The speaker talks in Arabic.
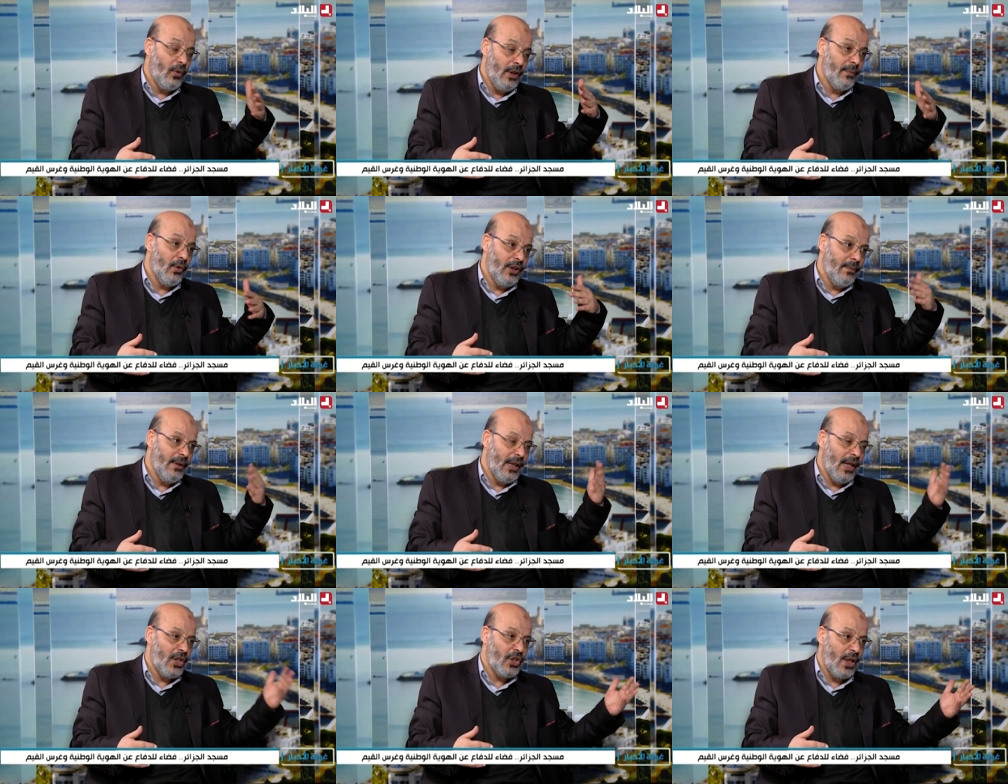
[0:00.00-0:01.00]
مهدمين
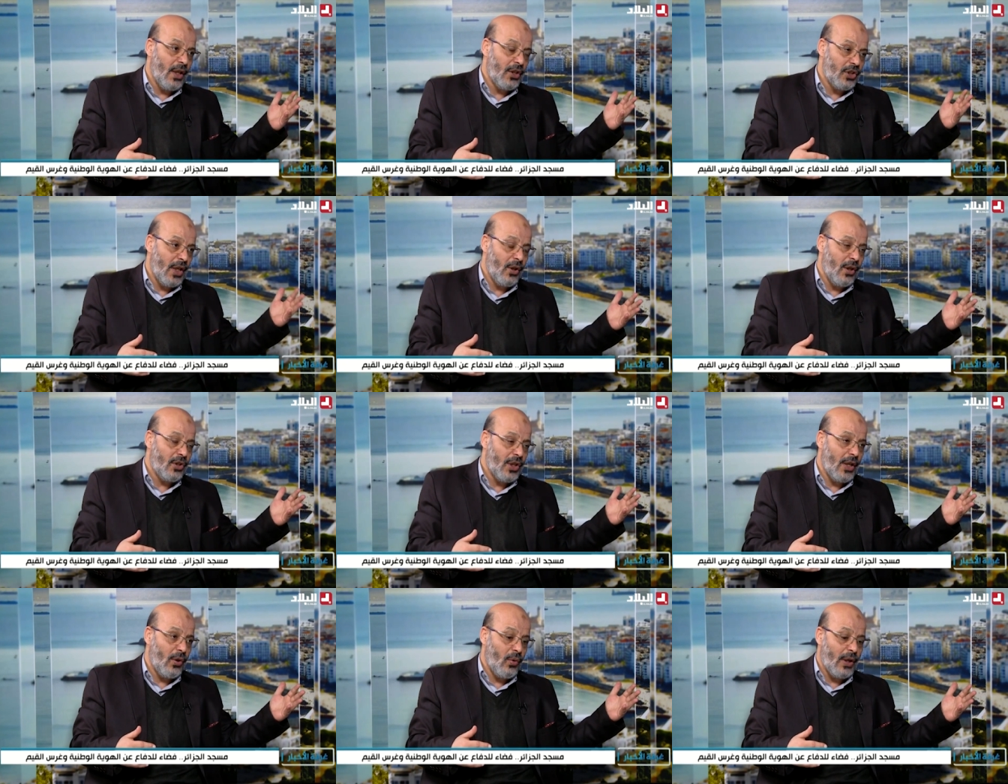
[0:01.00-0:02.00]
على شهر
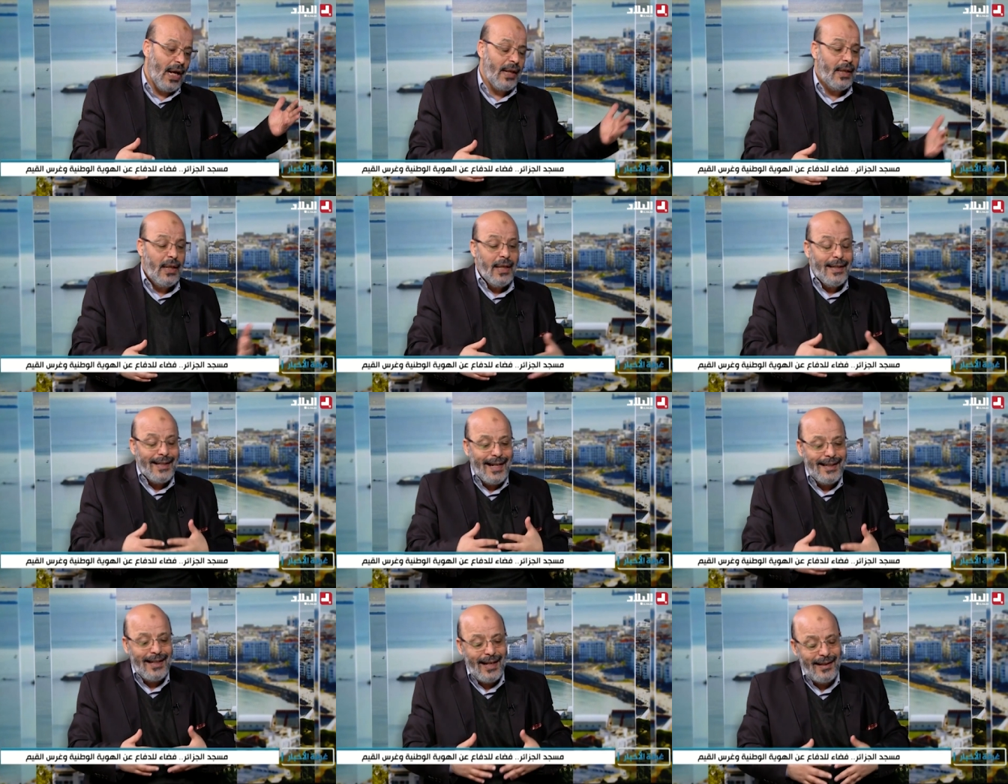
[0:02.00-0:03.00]
شهر القرآن
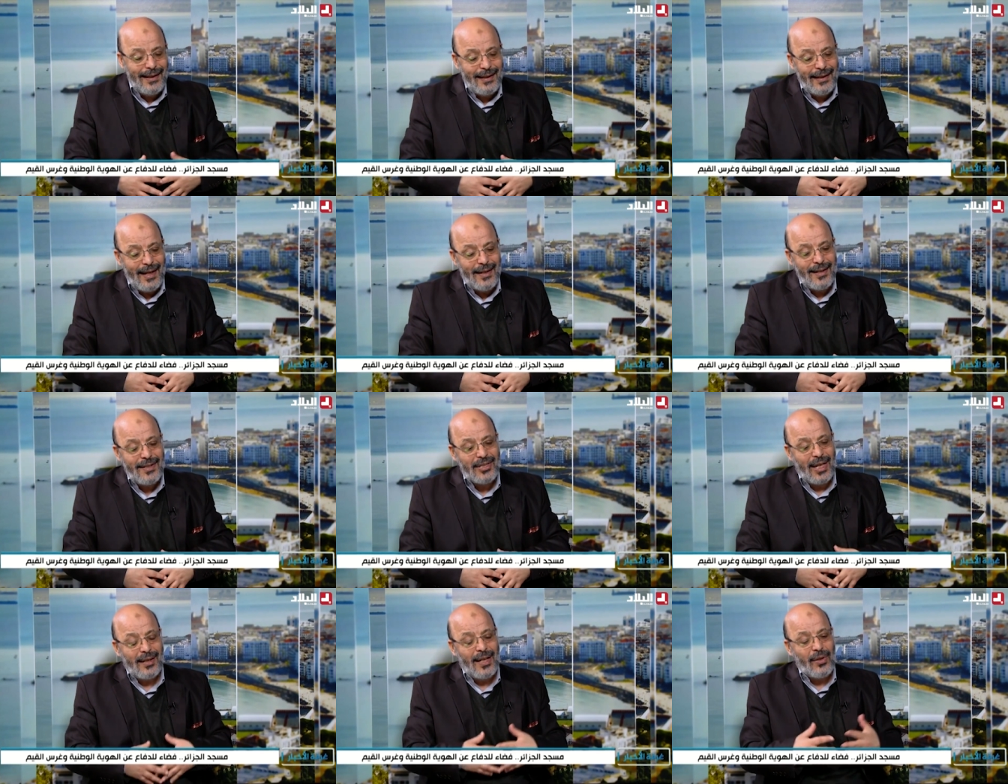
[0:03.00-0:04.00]
يعني هذه إن
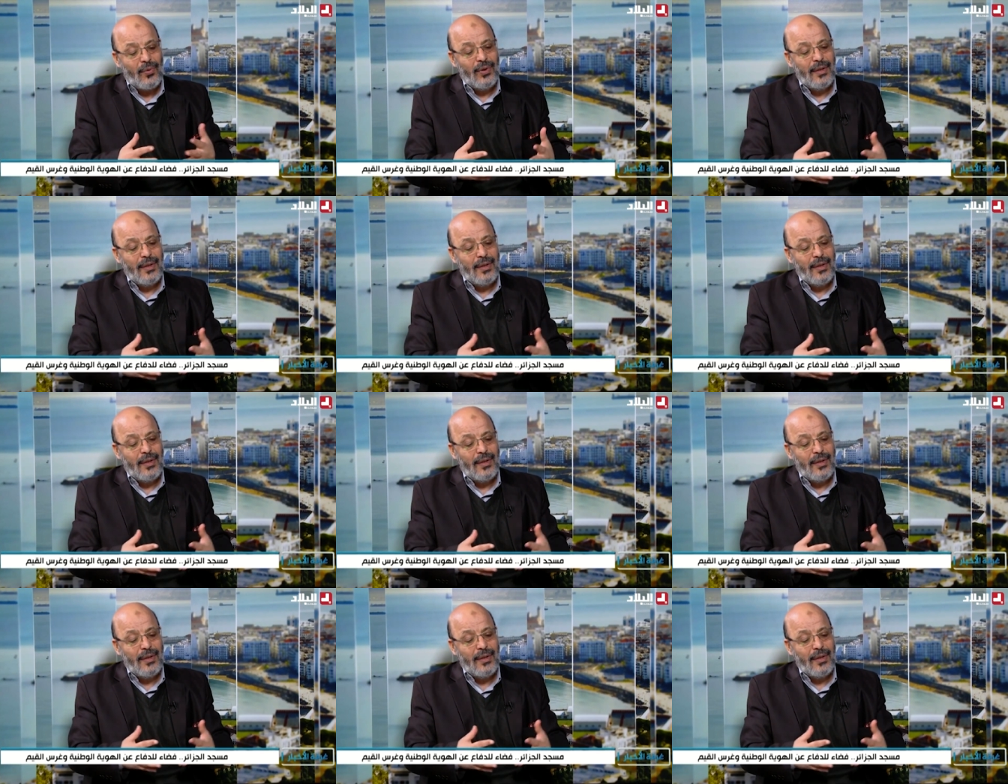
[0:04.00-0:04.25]
شاء الله يكون